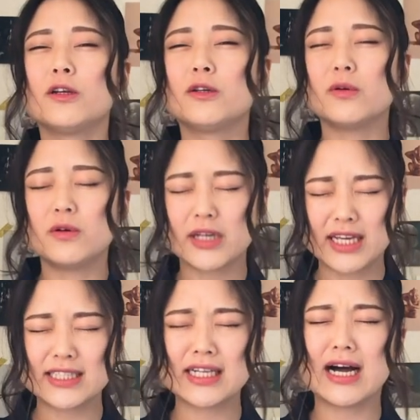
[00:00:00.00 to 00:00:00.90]
良
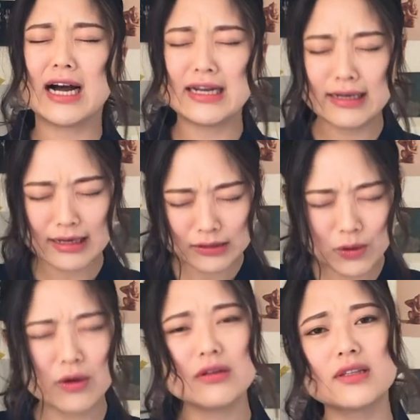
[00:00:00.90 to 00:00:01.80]
源さんありが
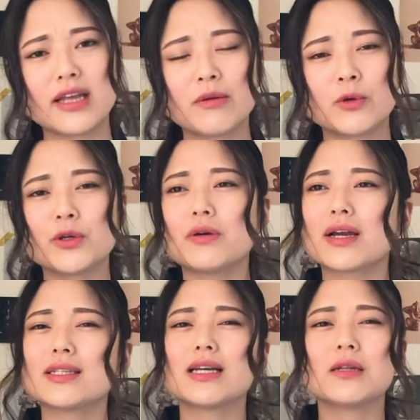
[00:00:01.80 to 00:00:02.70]
とうってもう良
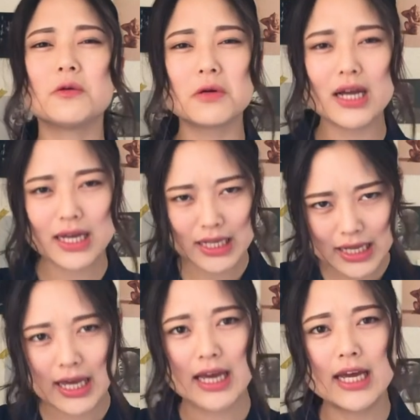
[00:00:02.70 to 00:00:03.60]
源さんのおかげで
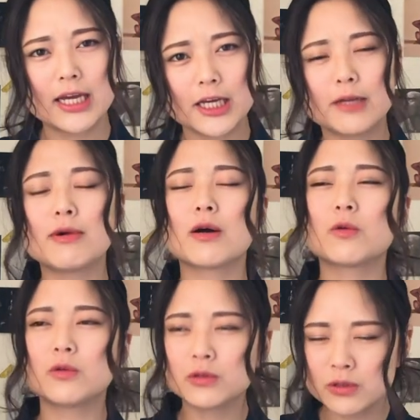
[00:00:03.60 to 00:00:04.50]
今
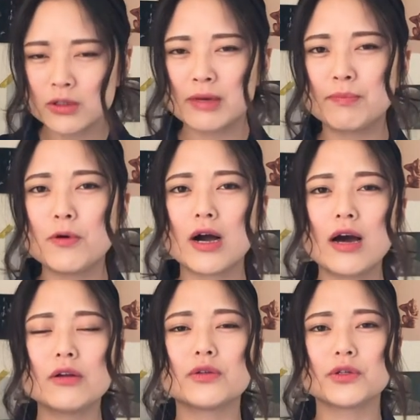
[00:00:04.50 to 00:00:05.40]
この日本が
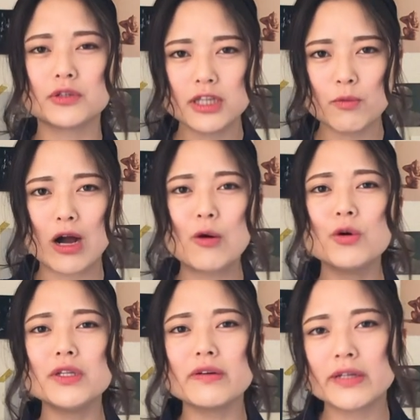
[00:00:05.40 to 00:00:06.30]
あると言っても過
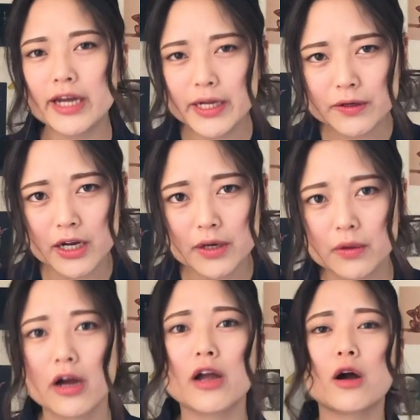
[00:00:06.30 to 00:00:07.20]
言ではないぐらい
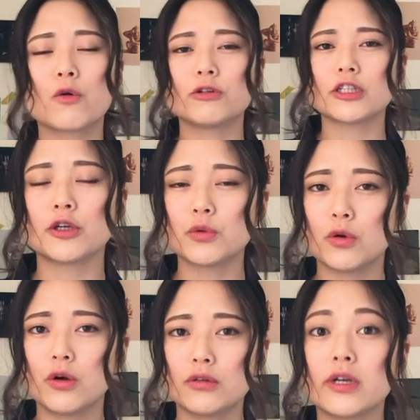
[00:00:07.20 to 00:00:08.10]
の改革を人
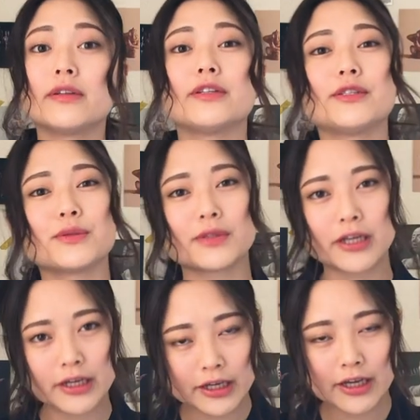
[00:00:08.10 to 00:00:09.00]
なんですよ
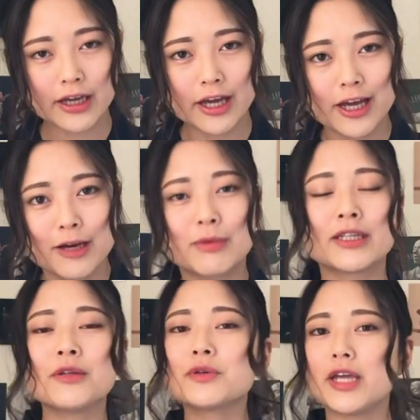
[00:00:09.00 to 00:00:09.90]
ね。まあ、
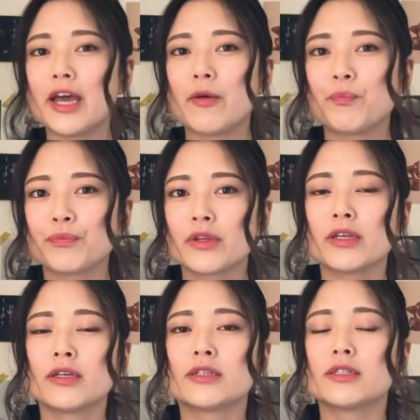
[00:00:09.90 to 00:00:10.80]
なので
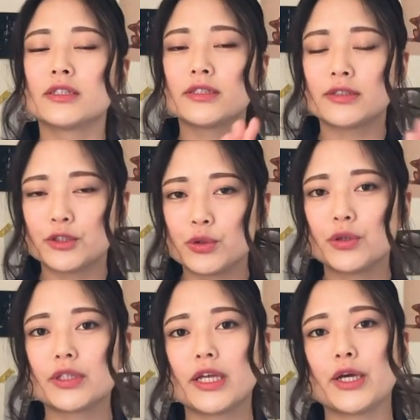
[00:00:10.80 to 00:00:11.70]

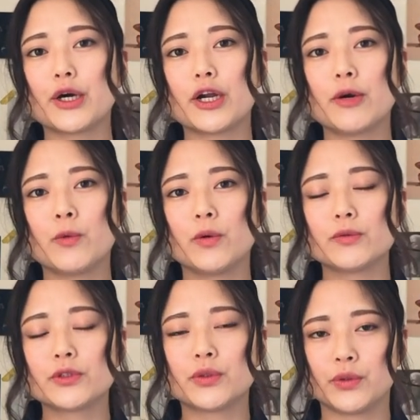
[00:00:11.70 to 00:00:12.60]
朝廷からも
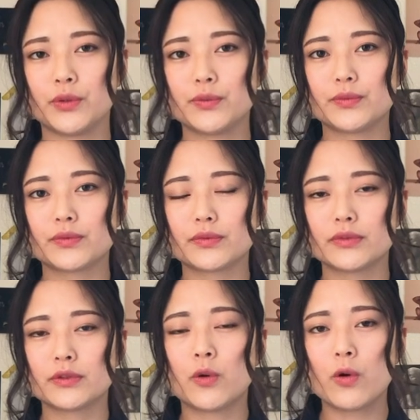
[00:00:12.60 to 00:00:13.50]
その
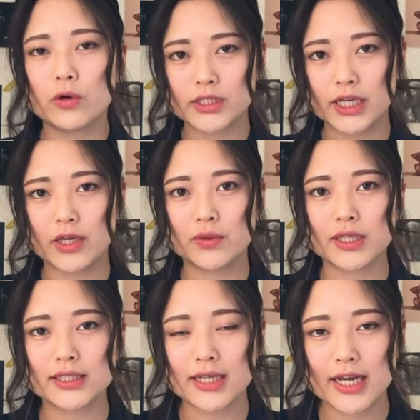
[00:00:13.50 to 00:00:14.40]
功績を
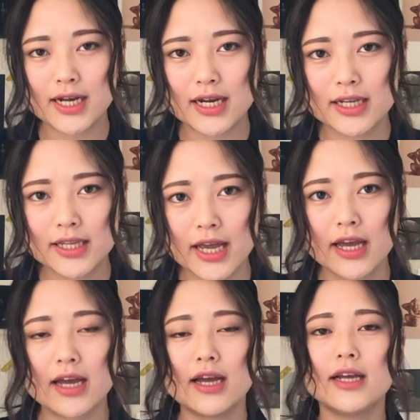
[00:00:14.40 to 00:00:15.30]
称えられて
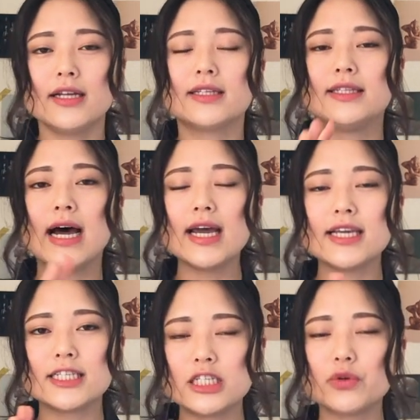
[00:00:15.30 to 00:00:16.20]

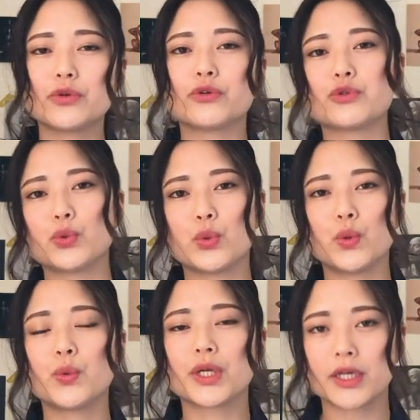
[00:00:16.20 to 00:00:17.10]
大師という称
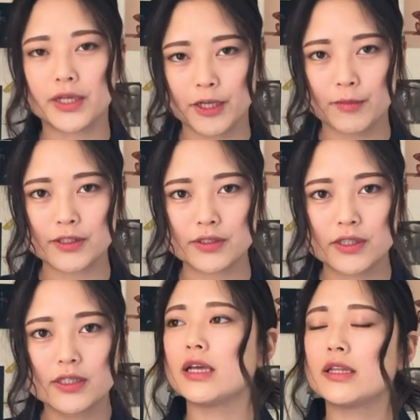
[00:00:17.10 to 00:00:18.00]
号をいただきます
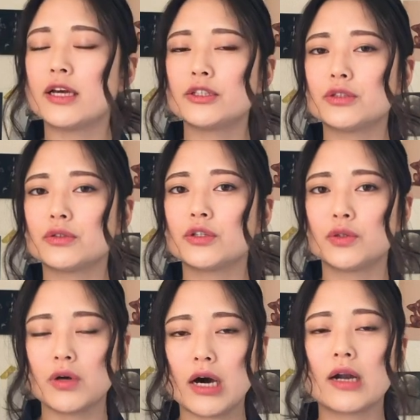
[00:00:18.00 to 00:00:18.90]
天台宗の
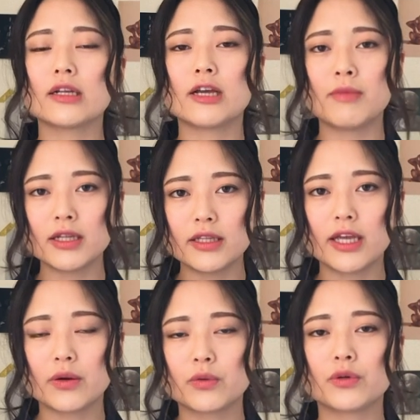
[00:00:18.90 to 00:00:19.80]
人が改まっ
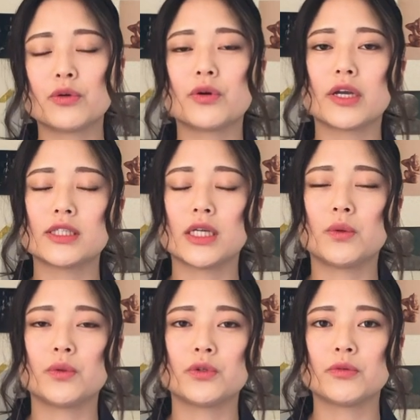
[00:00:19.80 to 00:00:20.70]
てこの良源さんの
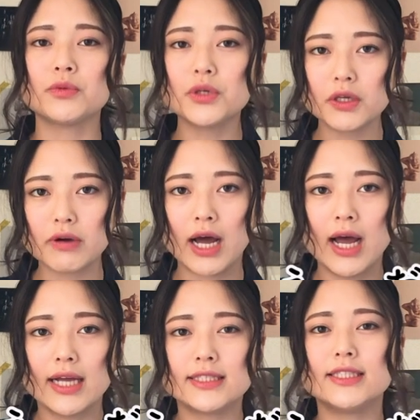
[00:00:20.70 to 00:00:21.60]
ことを呼ぶ時は
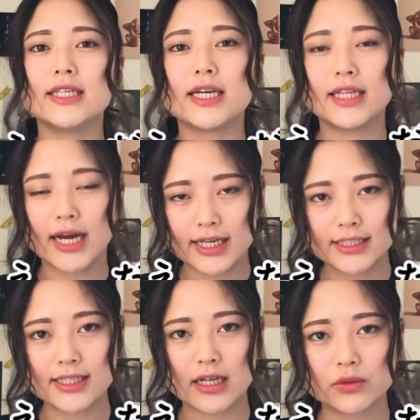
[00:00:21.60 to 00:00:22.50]
自衛大師
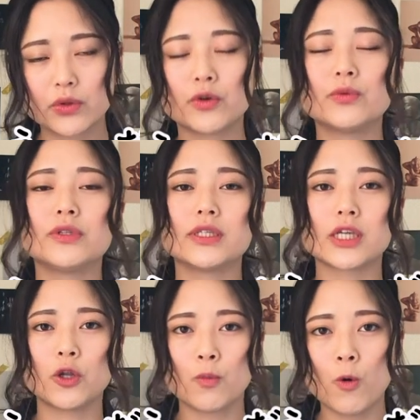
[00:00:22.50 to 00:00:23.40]
さんと呼ぶんです
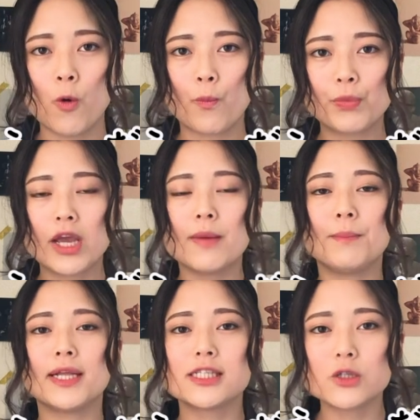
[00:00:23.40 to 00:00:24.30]
けども
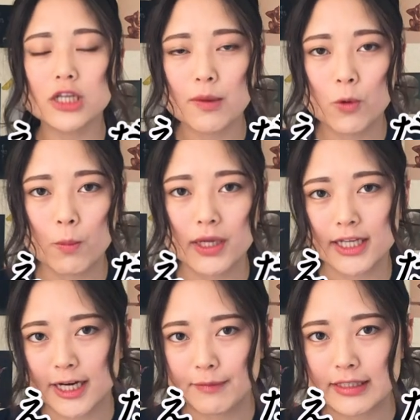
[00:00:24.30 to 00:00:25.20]
別の名もま
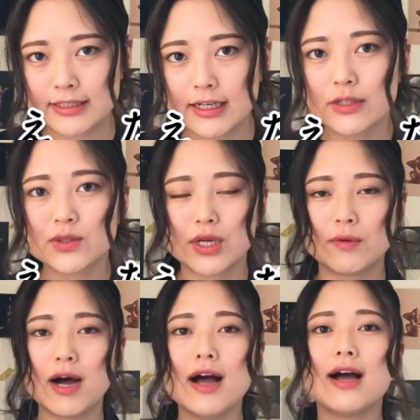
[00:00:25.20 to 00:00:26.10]
たありますそれ
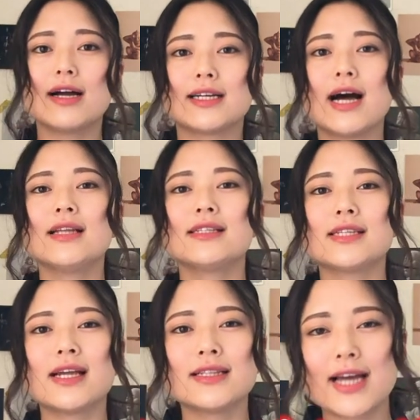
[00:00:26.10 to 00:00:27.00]
は岩
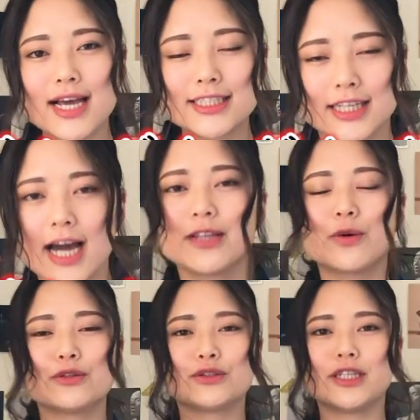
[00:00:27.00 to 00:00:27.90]
山大師はい
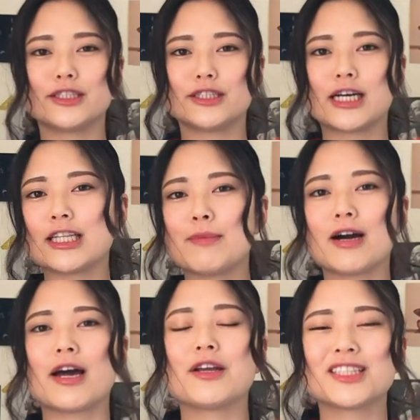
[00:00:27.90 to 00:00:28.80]
登場です頭
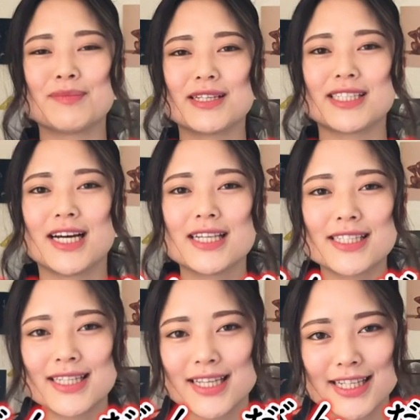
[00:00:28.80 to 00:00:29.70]
から言ってます岩
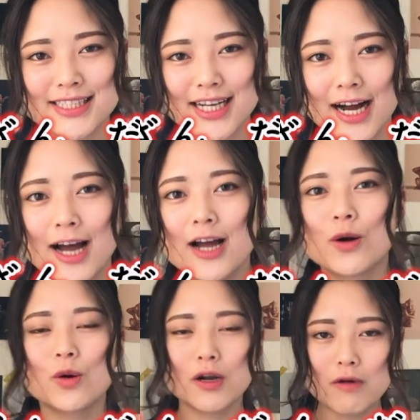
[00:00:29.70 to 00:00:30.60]
山大師さん
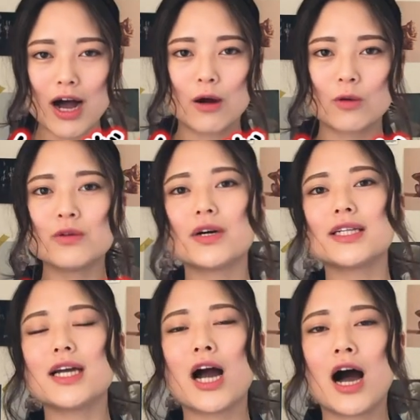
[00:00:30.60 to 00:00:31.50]
これはこの
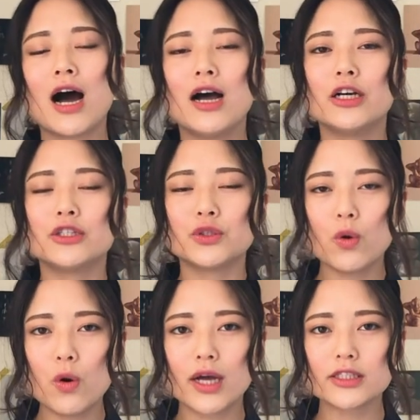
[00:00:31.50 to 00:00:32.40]
方が
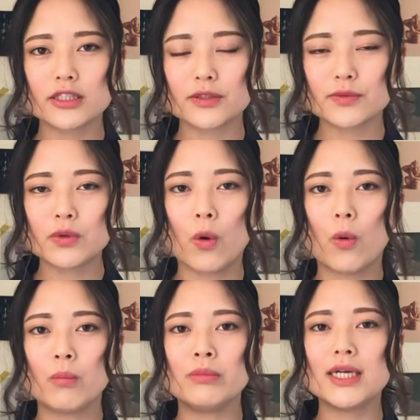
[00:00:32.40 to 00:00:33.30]
正月の
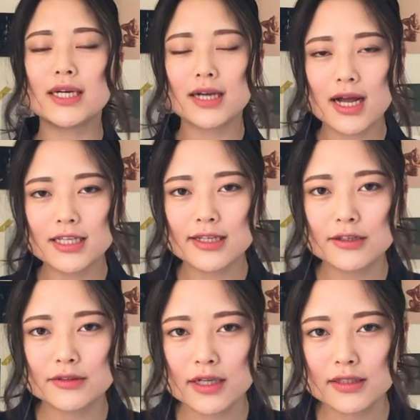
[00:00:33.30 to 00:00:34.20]
3日に亡
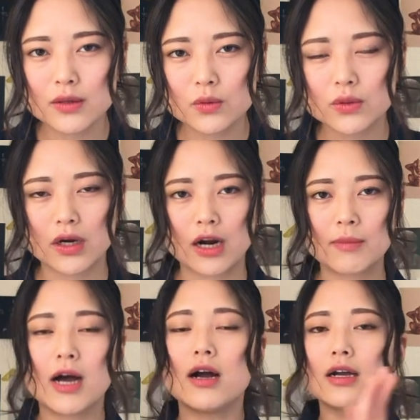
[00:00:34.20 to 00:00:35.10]
くなったことから、
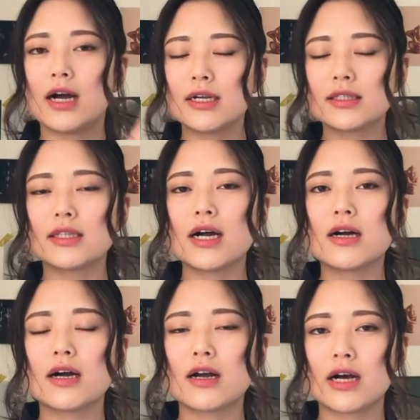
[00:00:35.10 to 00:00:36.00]
ま元旦
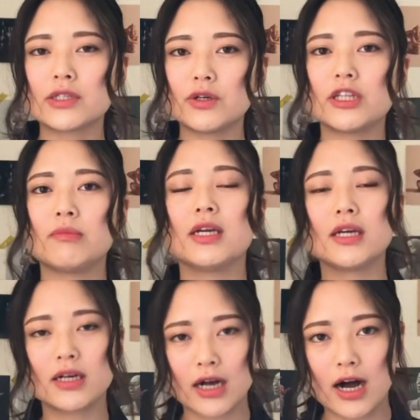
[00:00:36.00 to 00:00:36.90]
から数えて3
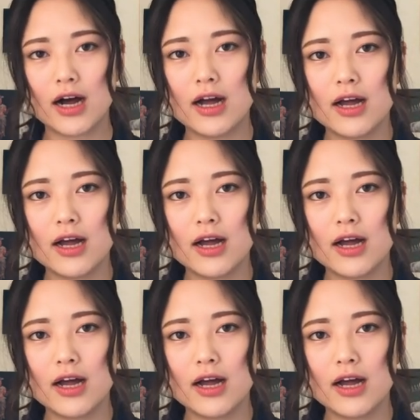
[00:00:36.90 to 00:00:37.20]
日